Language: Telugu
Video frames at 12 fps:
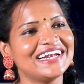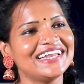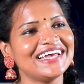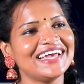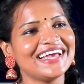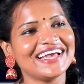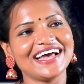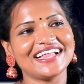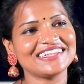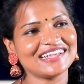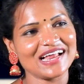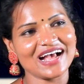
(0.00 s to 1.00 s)
అంటే
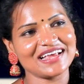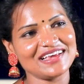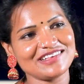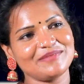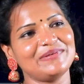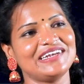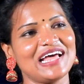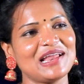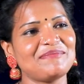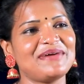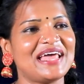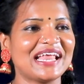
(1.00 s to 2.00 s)
అసలు ఆ కీస్ పిట్ట
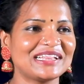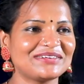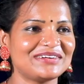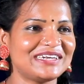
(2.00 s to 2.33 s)
అనే పేరు ఎందుకు